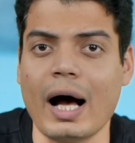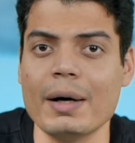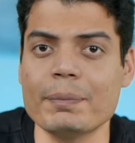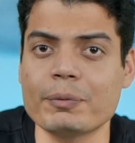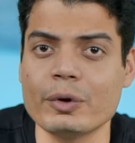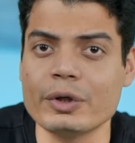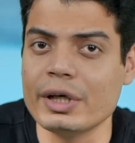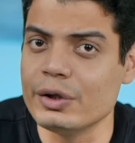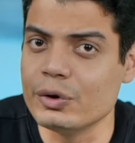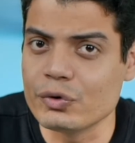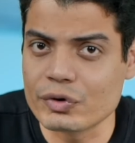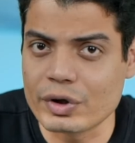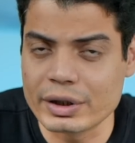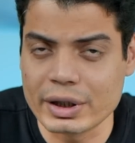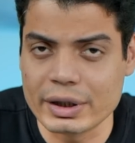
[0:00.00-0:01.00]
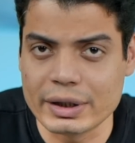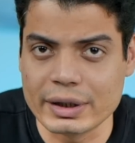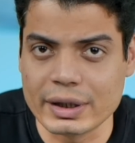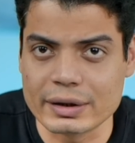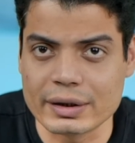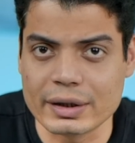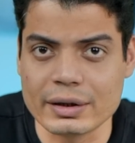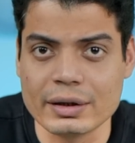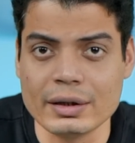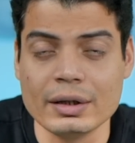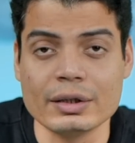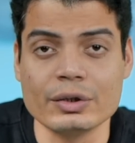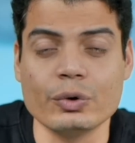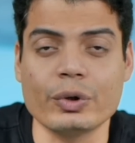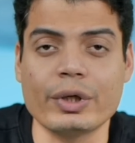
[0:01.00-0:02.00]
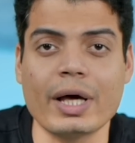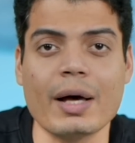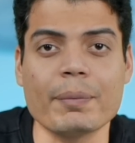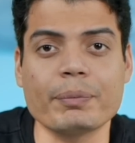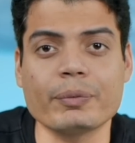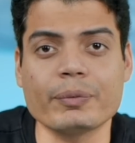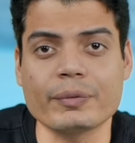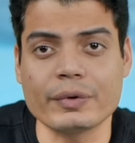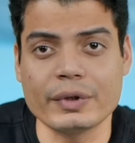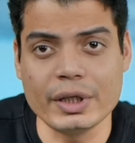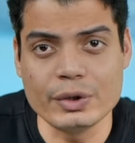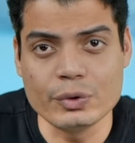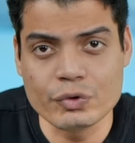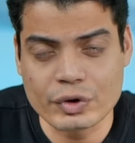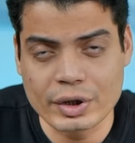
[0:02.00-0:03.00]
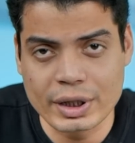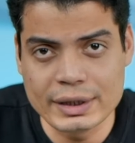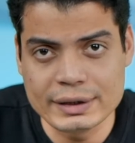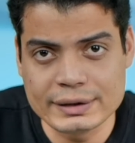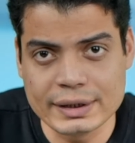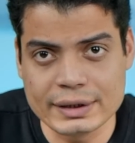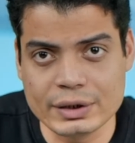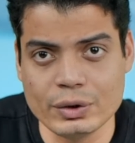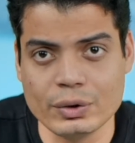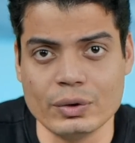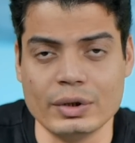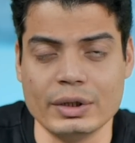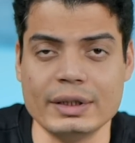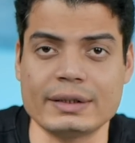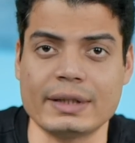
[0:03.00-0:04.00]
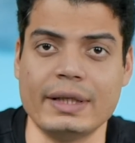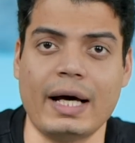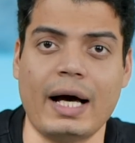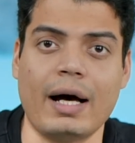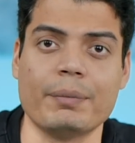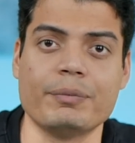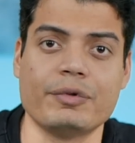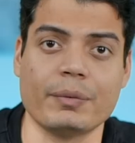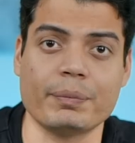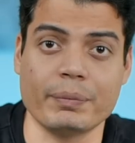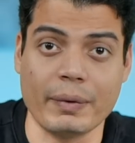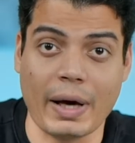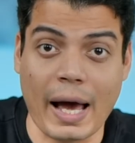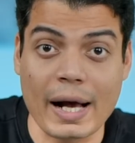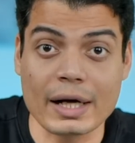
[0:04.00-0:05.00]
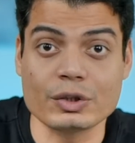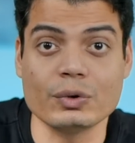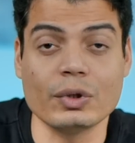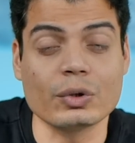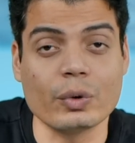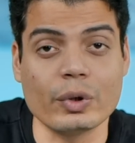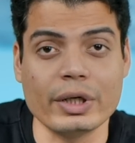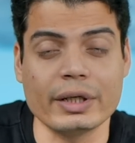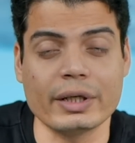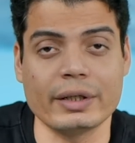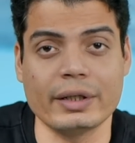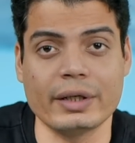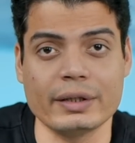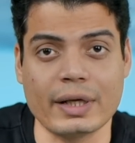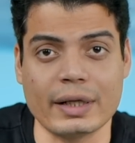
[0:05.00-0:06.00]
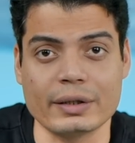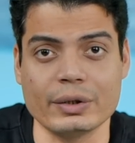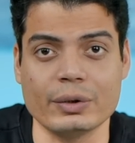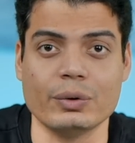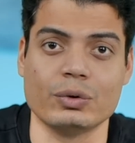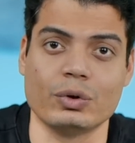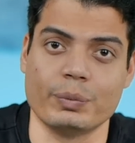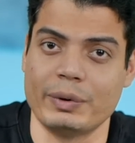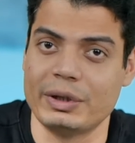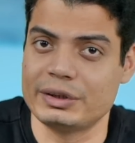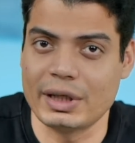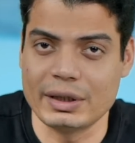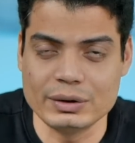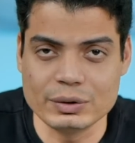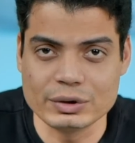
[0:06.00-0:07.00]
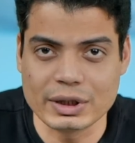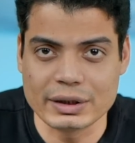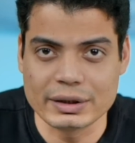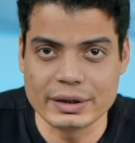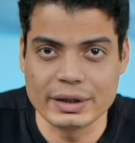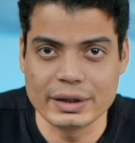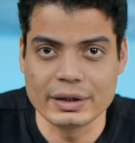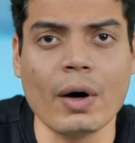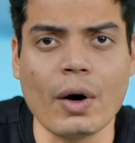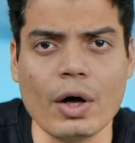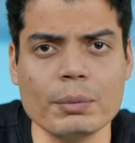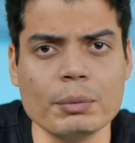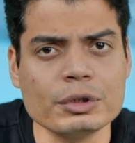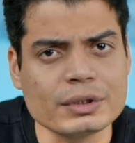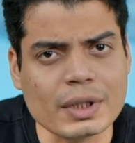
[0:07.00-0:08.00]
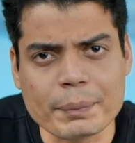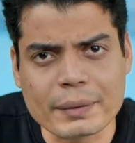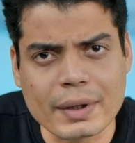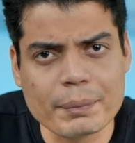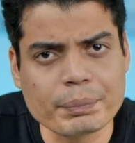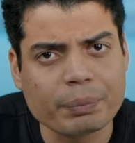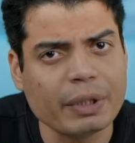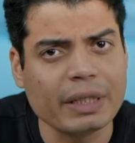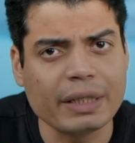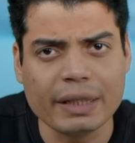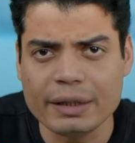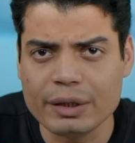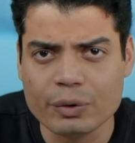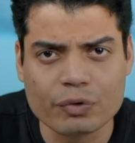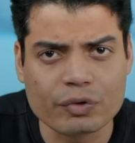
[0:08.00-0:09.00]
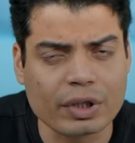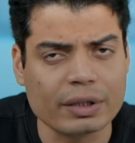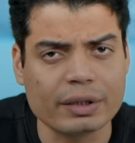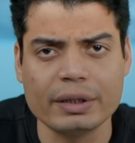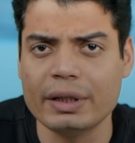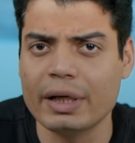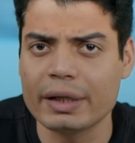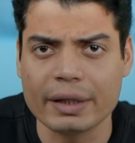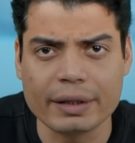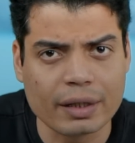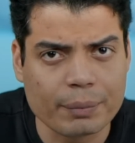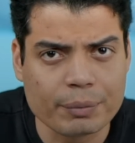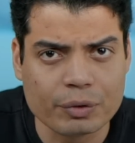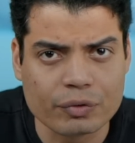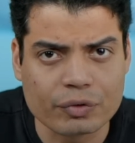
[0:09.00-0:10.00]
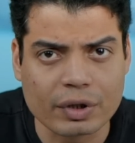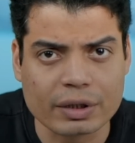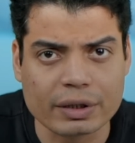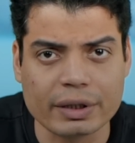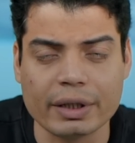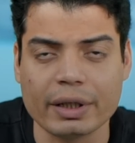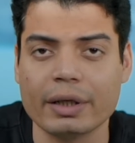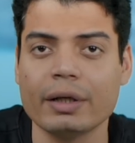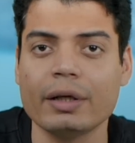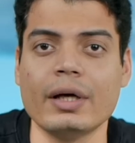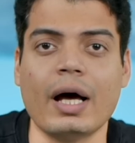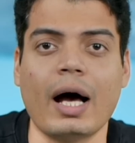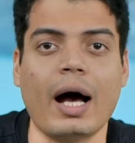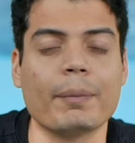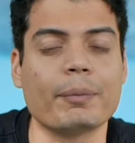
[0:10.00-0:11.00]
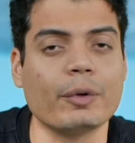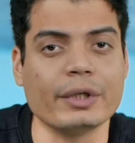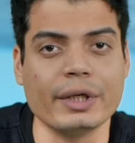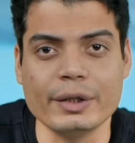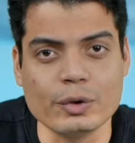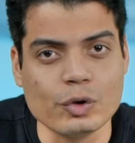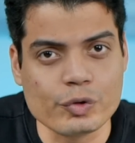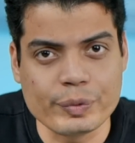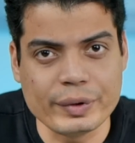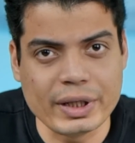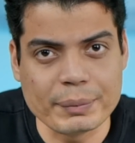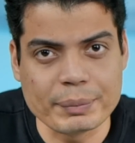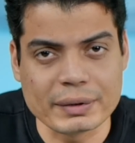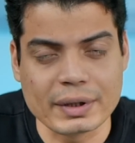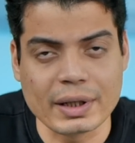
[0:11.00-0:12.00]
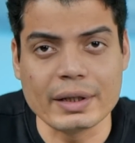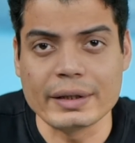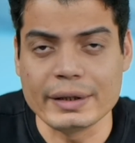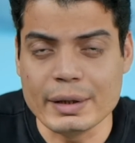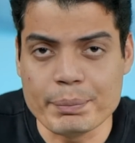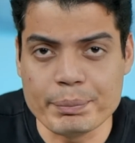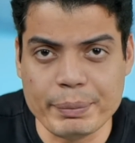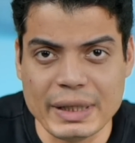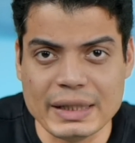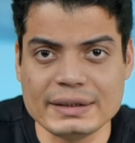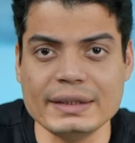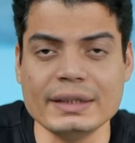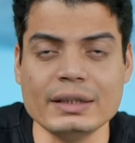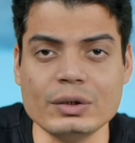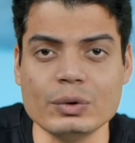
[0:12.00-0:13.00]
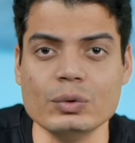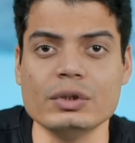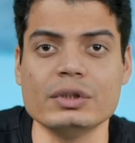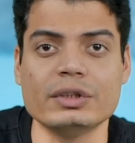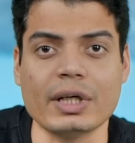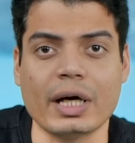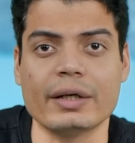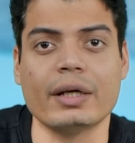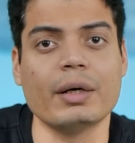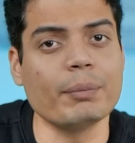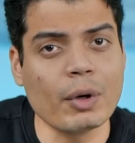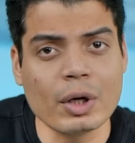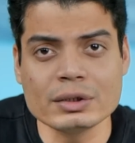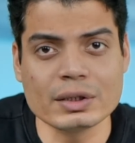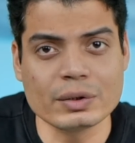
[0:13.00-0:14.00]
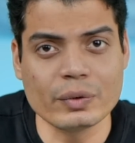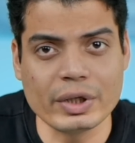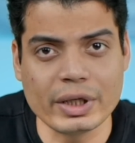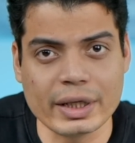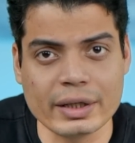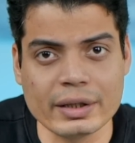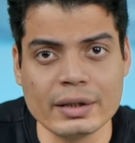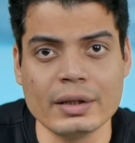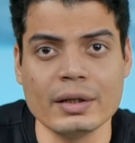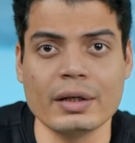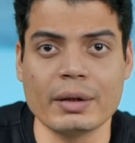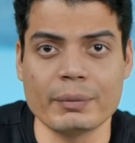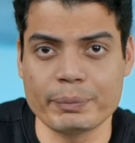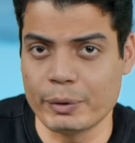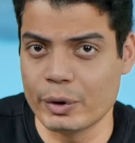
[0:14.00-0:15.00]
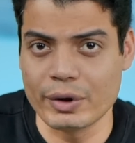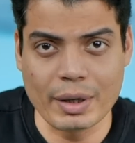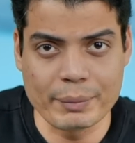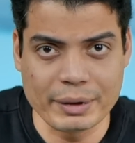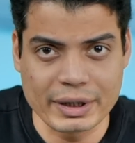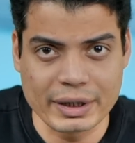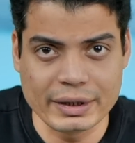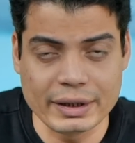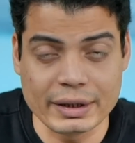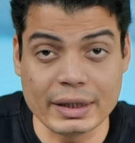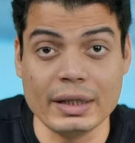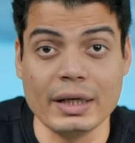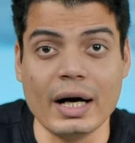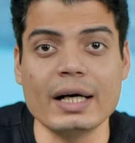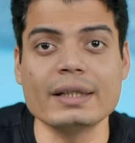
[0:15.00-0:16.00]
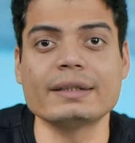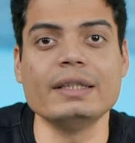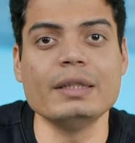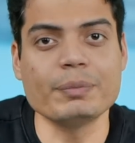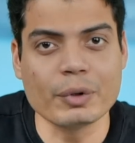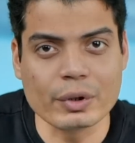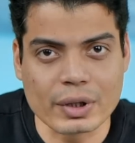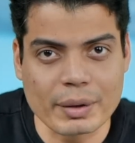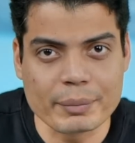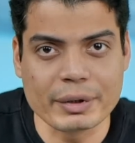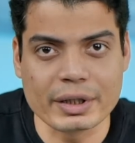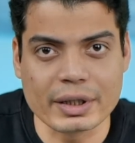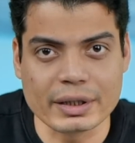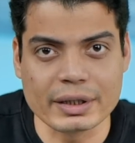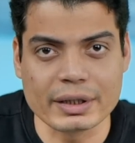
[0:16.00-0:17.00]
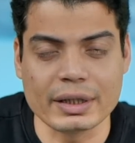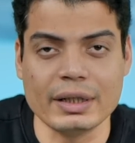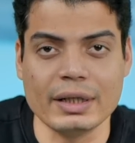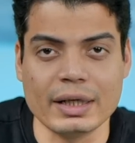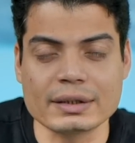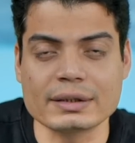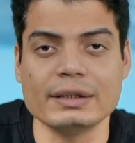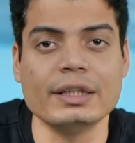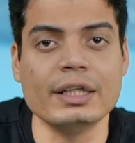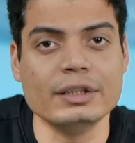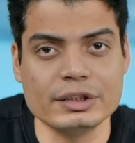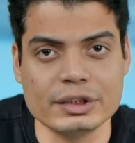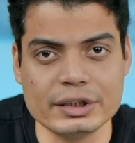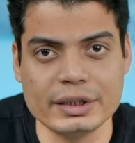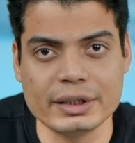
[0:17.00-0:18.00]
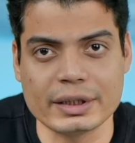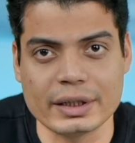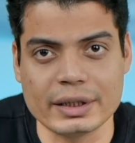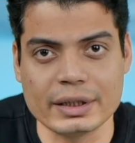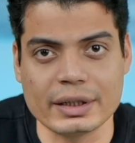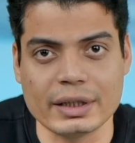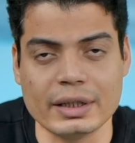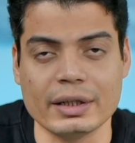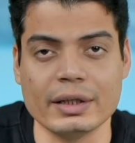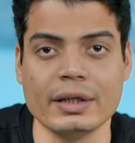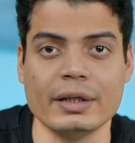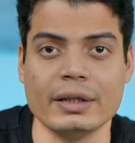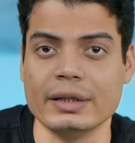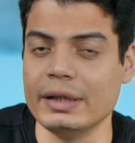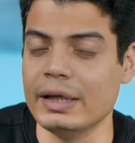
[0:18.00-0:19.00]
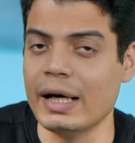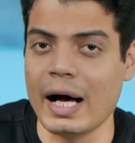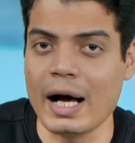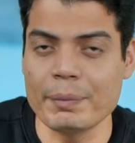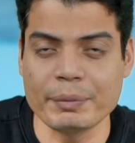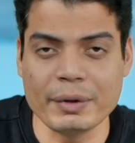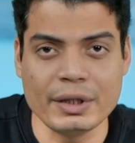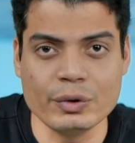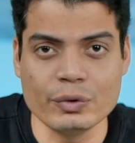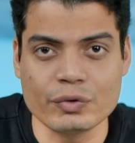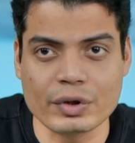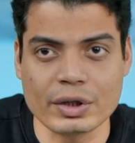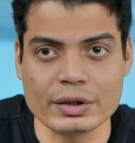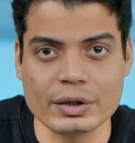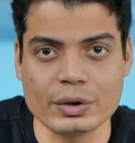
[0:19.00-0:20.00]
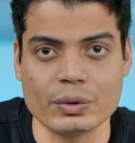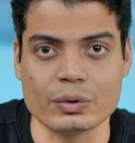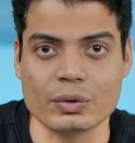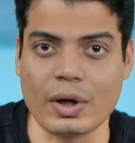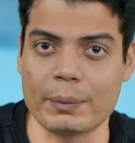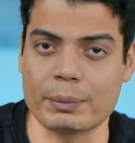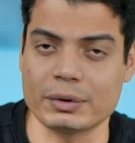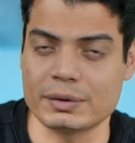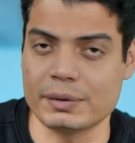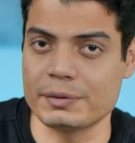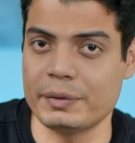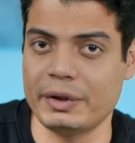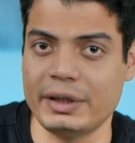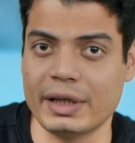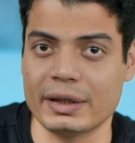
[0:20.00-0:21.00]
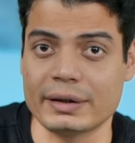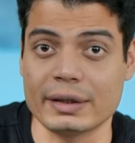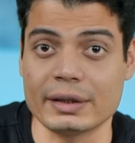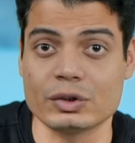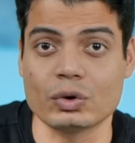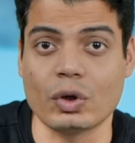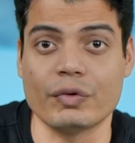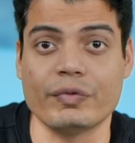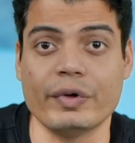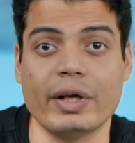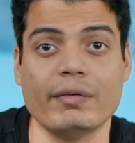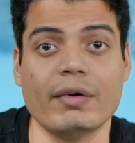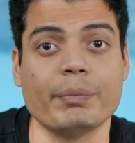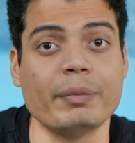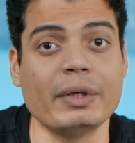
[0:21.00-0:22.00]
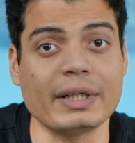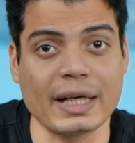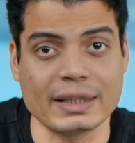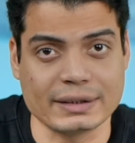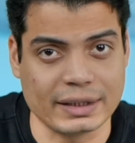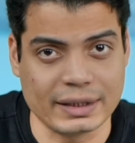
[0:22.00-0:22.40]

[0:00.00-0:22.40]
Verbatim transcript: आपको ये यूज करना नहीं आता क्योंकि आप ये यूज करना नहीं सीखते हो इसलिए आप जब एक्चुअल कोडिंग करने जाते हो तो परेशानी हो जाती है ऑलमोस्ट सब कंपनी गिट यूज करती है गिटहब यूज करती है आपको ये टूल्स भी नहीं पता ये बेसिक टूल्स जानना बहुत जरूरी है प्रोग्रामिंग करने के लिए असली प्रोग्रामिंग करने के लिए असली इंजीनियरिंग करने के लिए ये आप नहीं यूज़ करते हो तो आपको समझ में नहीं आता है कि सॉफ्टवेयर डेवलपमेंट कैसे